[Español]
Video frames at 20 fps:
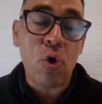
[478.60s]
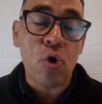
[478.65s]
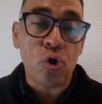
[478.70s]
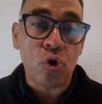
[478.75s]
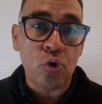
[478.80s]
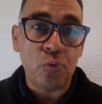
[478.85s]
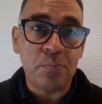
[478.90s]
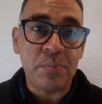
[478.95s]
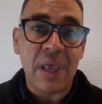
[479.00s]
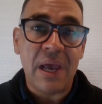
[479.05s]

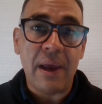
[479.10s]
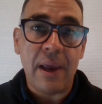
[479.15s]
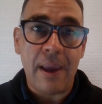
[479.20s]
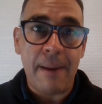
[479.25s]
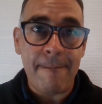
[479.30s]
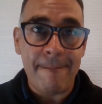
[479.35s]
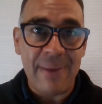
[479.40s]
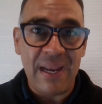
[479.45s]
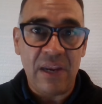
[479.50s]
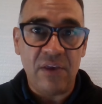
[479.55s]
corruptas
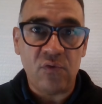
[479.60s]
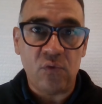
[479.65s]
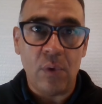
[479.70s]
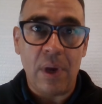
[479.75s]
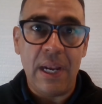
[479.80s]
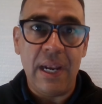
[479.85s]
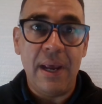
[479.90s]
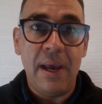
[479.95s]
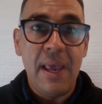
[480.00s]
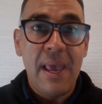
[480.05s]
en
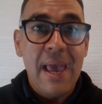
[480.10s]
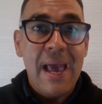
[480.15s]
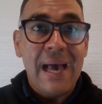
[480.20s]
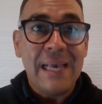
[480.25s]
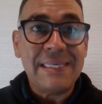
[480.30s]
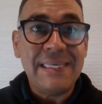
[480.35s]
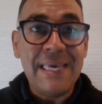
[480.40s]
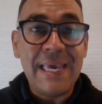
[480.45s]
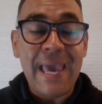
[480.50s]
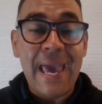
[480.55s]
Venezuela.
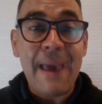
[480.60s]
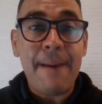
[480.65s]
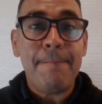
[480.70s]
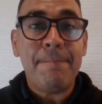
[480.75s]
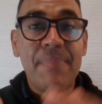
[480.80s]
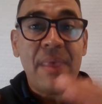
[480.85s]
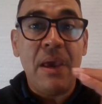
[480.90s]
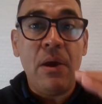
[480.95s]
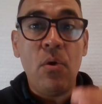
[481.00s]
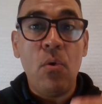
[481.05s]
Así que
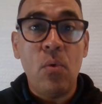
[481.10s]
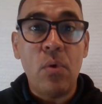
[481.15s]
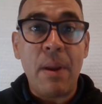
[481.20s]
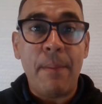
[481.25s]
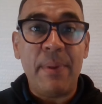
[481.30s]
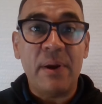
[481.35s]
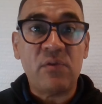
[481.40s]
es una